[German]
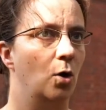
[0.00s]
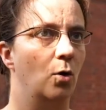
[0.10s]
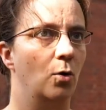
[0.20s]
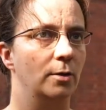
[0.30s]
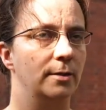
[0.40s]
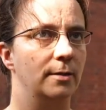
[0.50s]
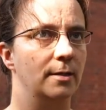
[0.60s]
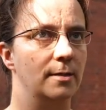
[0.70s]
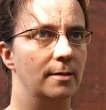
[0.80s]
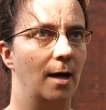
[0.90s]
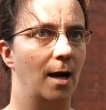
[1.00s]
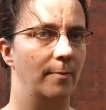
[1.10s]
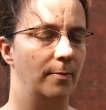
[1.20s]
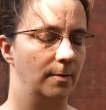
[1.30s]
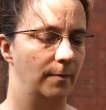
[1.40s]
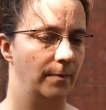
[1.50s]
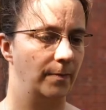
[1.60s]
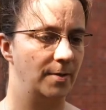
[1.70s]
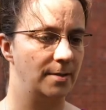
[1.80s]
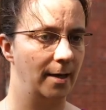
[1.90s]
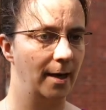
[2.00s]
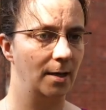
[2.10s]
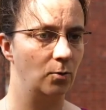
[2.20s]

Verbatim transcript: Und es gab bisher